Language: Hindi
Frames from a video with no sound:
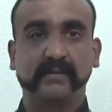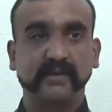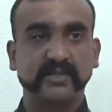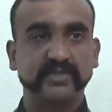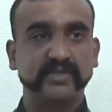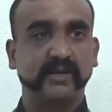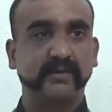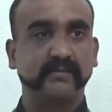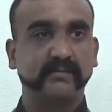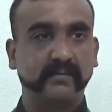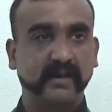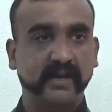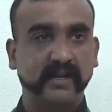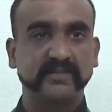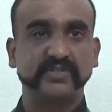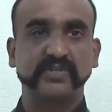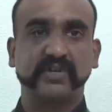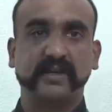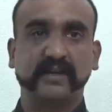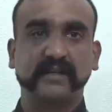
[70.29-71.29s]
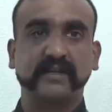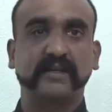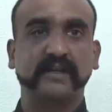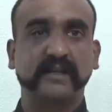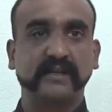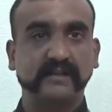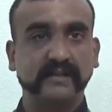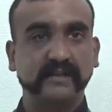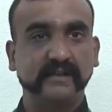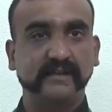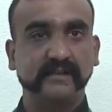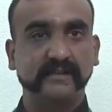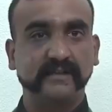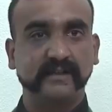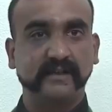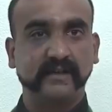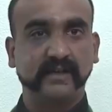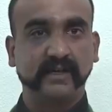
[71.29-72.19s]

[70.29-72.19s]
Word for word: हमेशा बड़ा चढ़ा के कहती है